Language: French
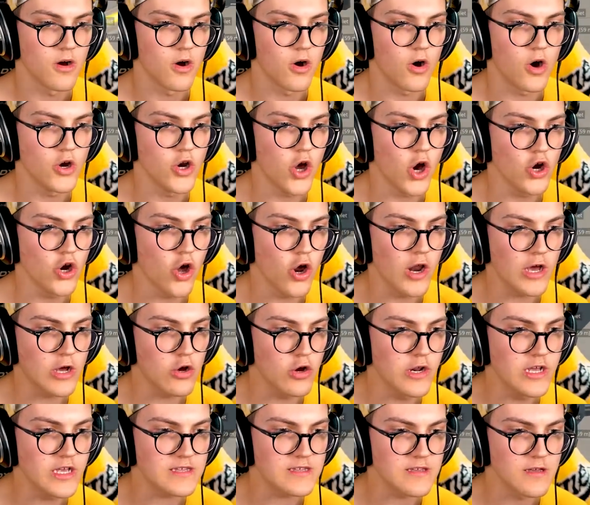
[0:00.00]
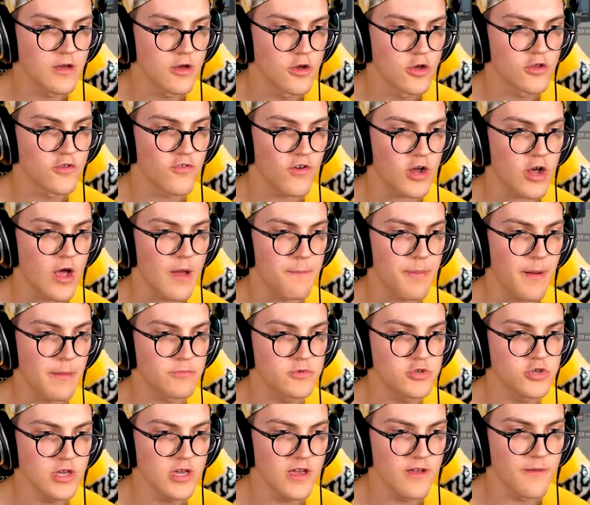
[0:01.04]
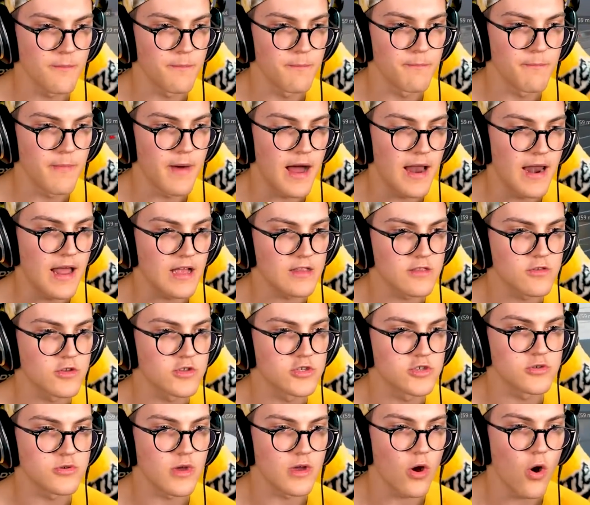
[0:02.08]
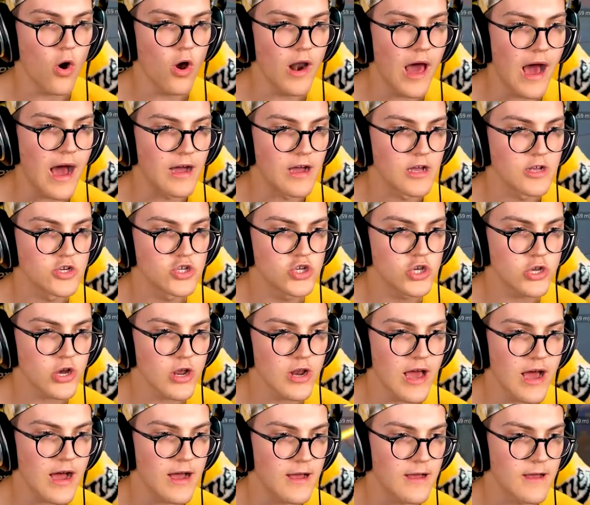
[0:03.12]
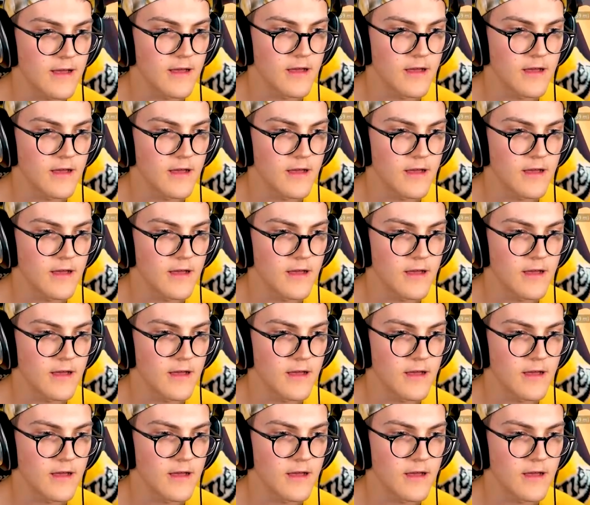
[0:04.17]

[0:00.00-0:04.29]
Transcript: Oh non non la colite Tu vas quand même pas me tuer malade que tu es Oh là Je suis là